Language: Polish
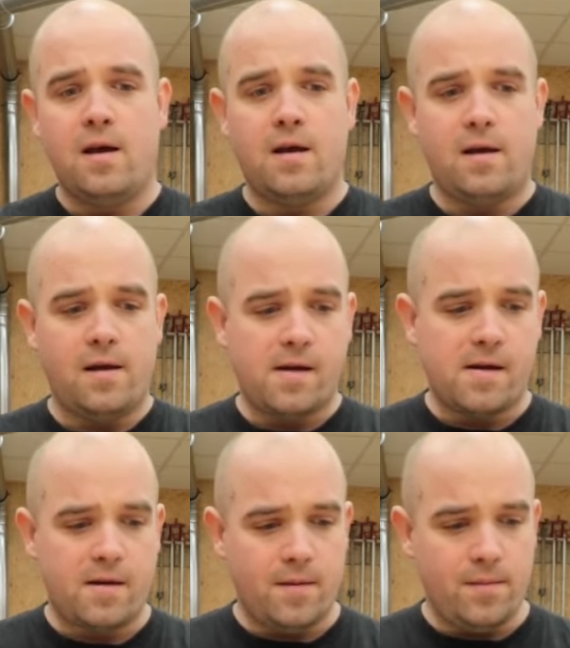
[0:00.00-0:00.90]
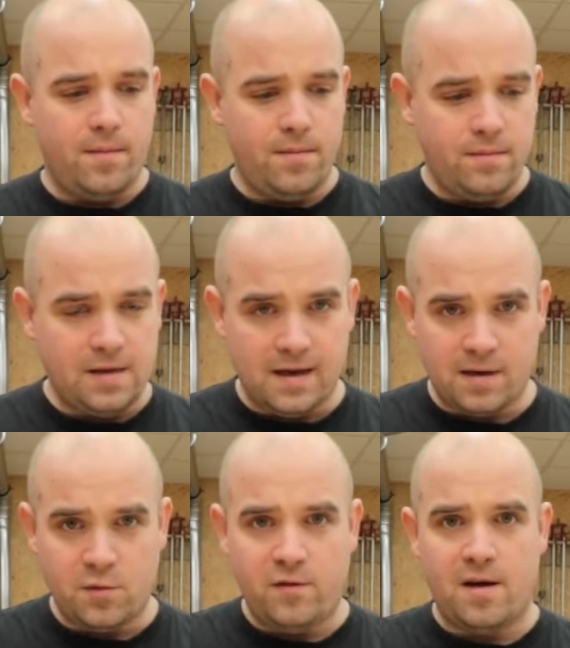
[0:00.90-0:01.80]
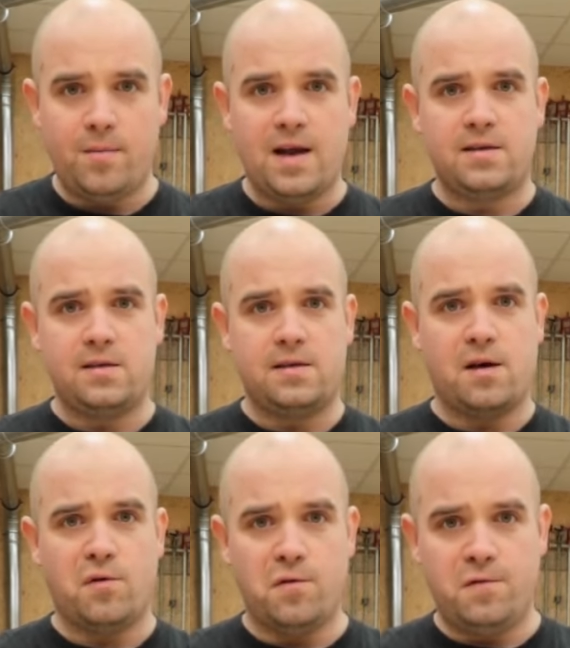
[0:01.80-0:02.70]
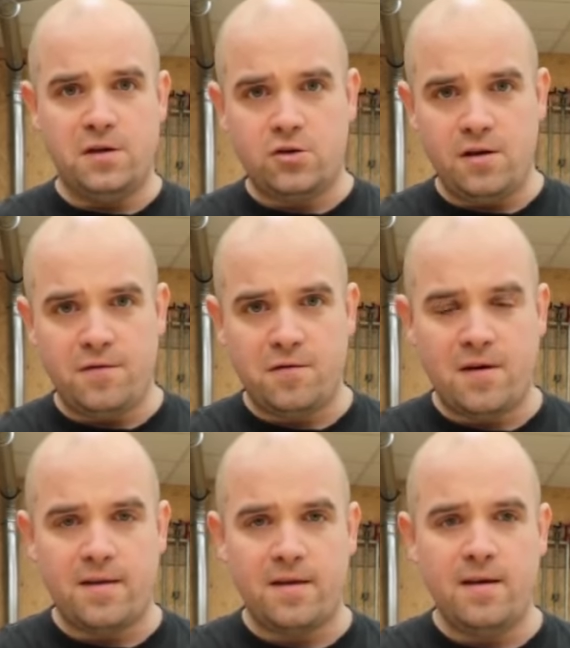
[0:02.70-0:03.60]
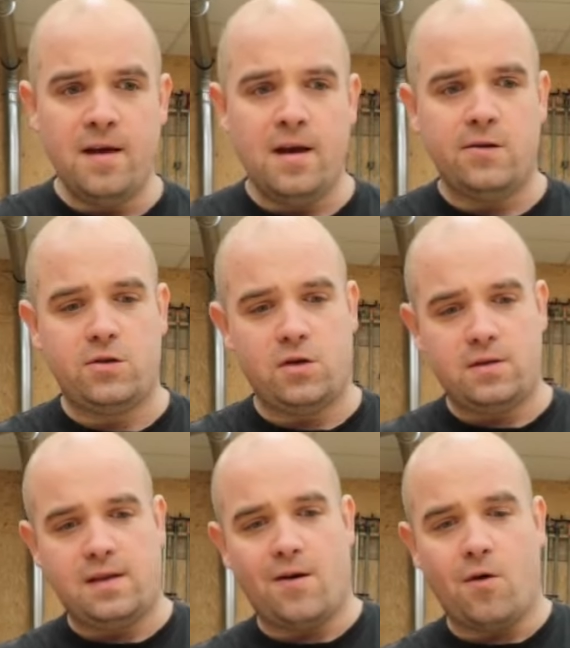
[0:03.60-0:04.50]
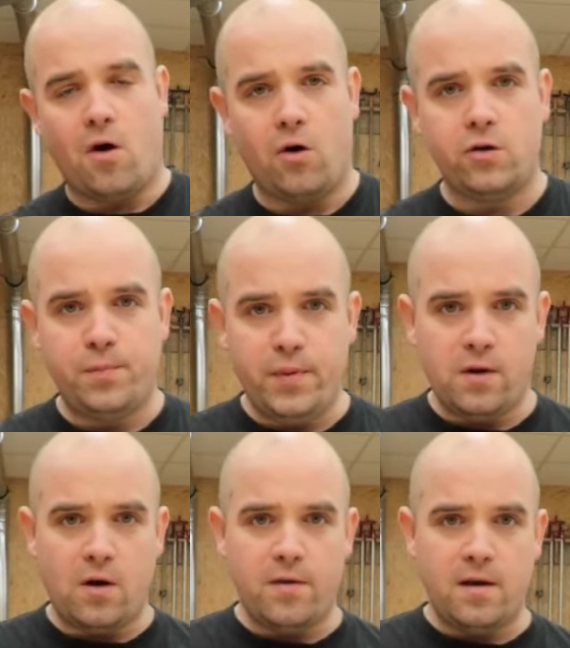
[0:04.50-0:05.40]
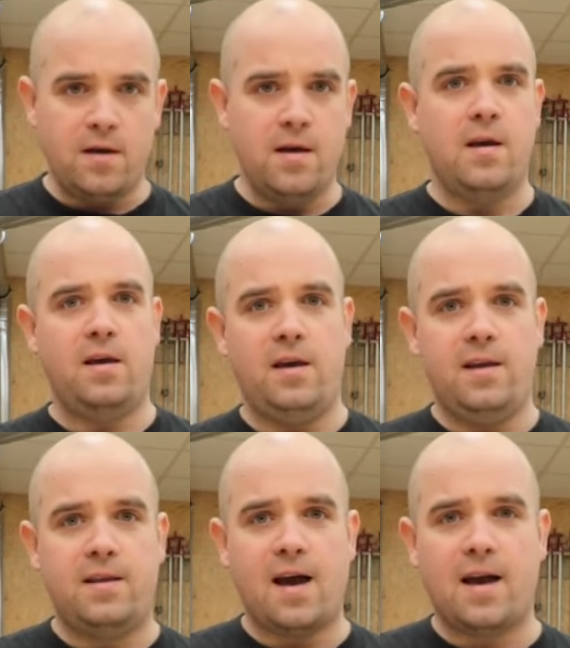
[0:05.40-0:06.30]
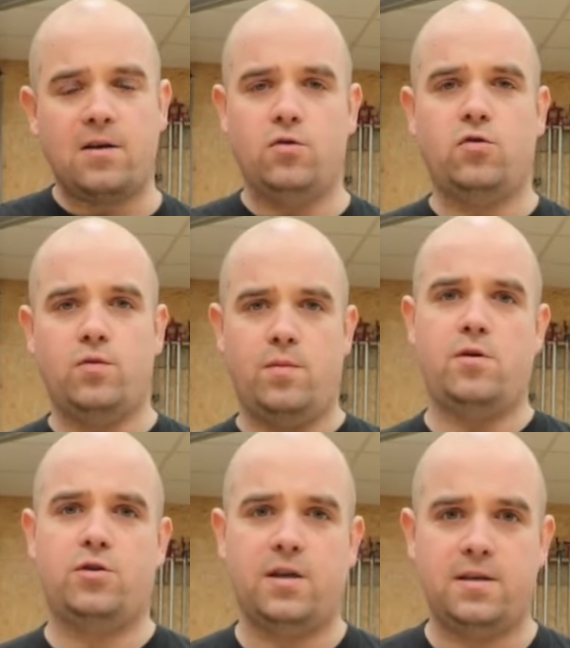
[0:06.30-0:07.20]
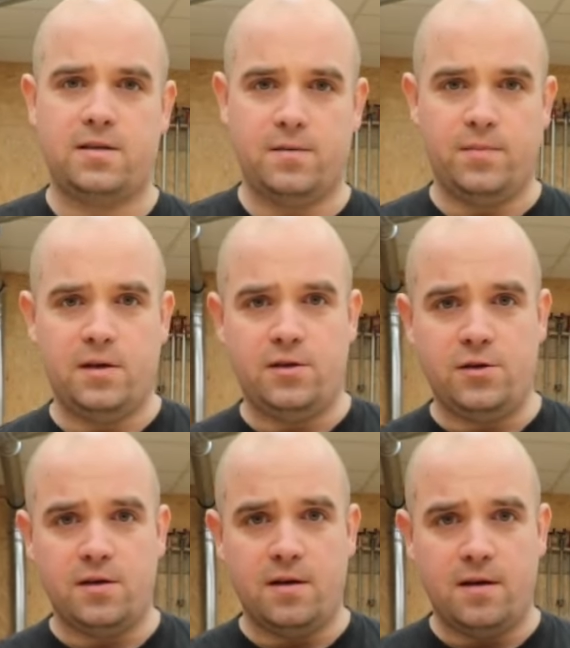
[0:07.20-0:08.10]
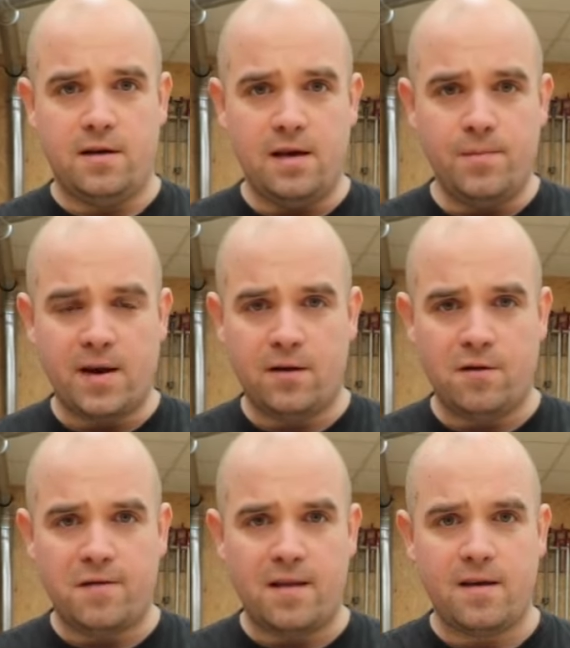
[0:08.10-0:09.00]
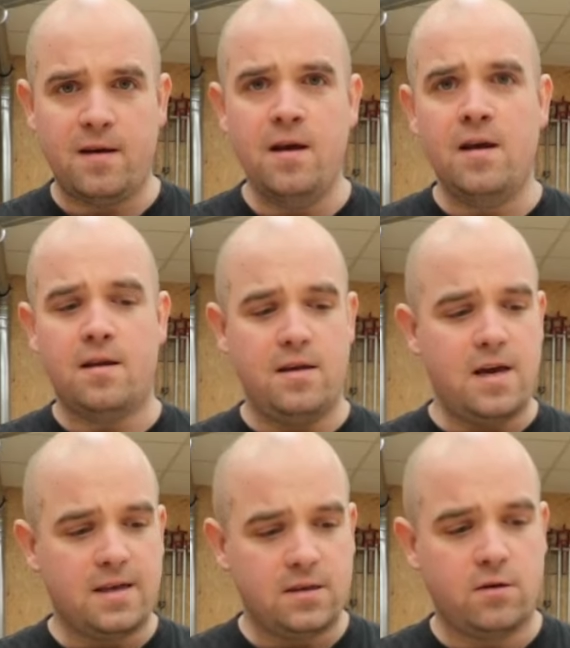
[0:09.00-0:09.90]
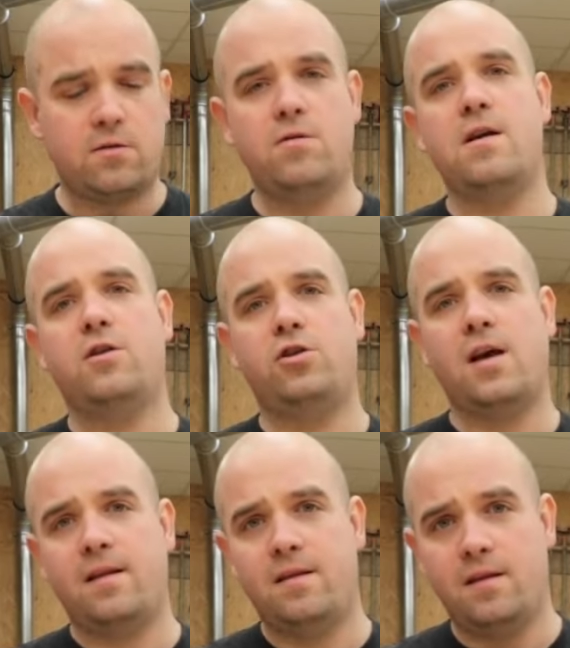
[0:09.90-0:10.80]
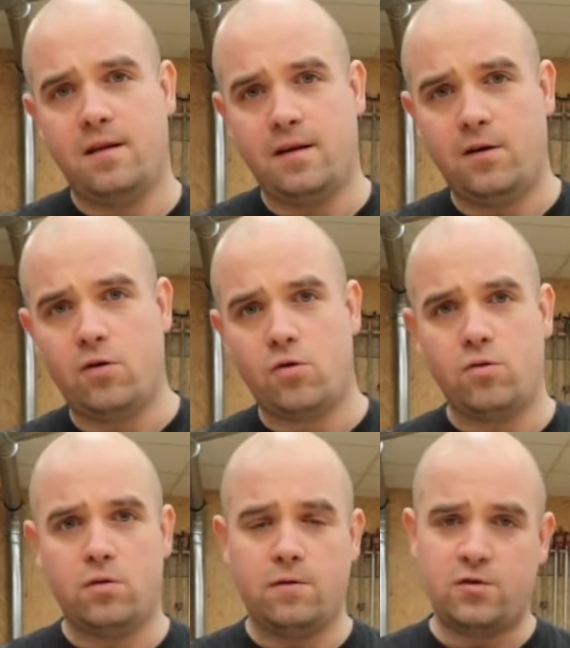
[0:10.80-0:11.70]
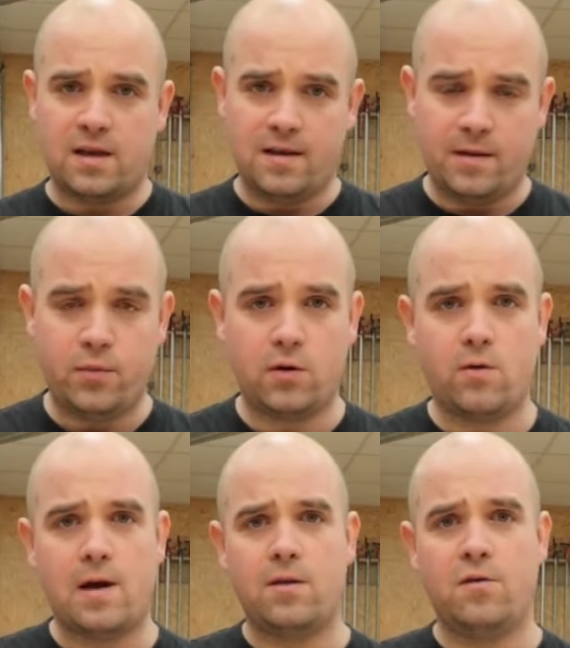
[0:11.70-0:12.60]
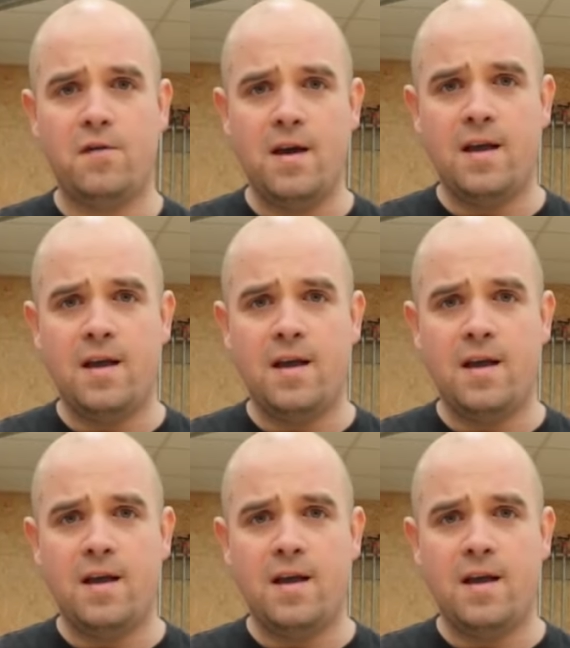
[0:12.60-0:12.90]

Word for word: E, tak jak mówiłem, blat został wyszlifowany, został odpylony i tak już może być e, impregnowany. Nie stosuje żadnych gruntów, żadnych podkładów.